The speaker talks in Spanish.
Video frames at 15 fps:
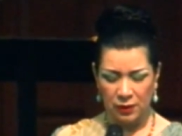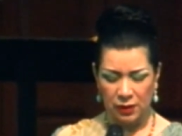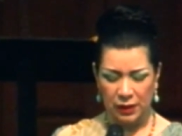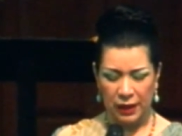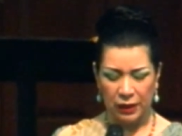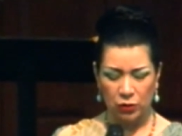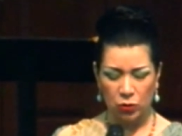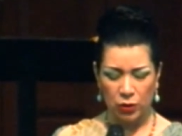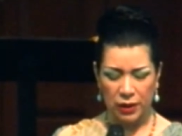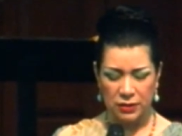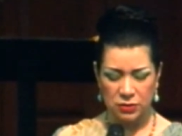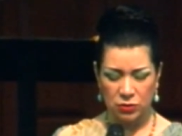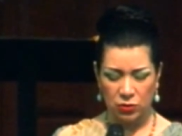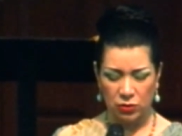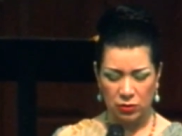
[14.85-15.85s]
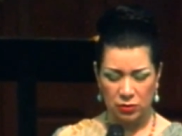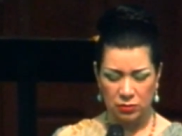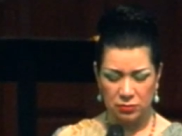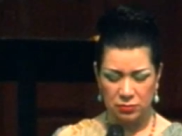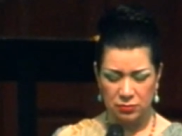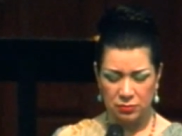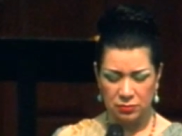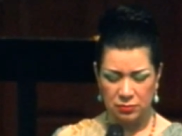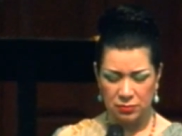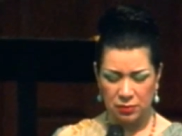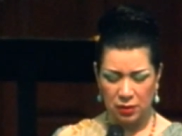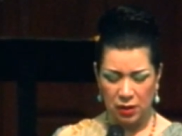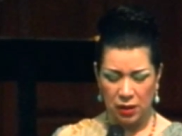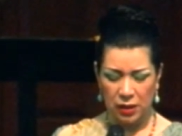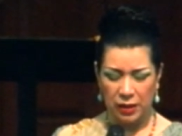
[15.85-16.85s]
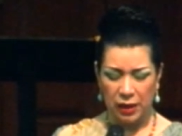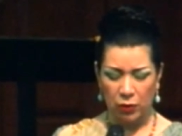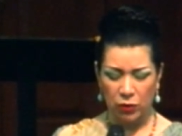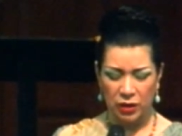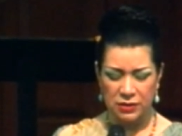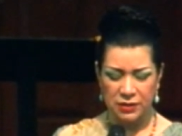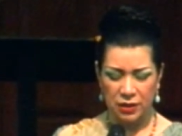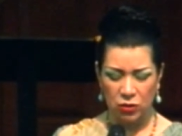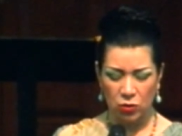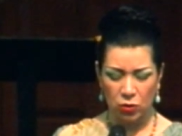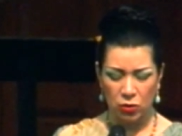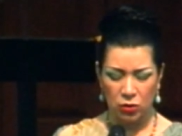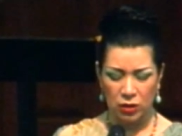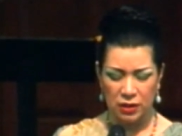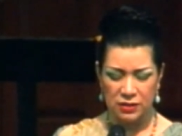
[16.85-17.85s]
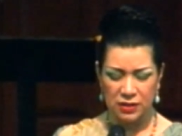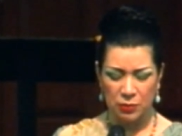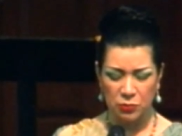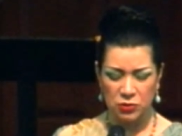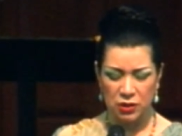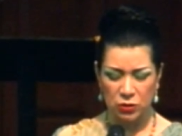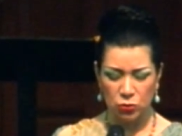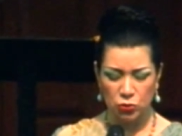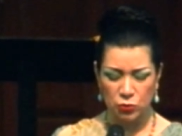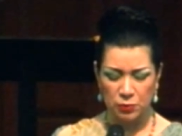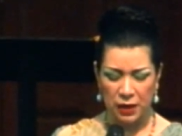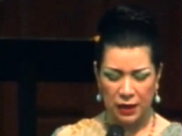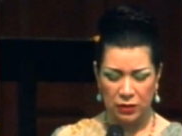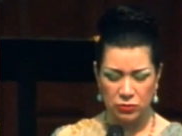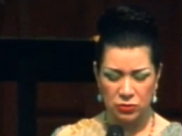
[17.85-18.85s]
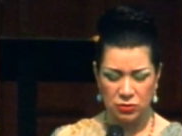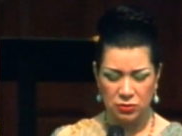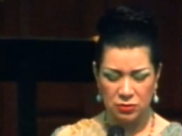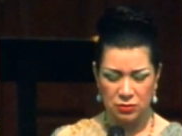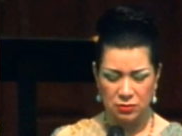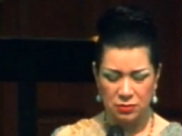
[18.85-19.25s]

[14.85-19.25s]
del corazón. Y ahora, Señor, estamos en tus manos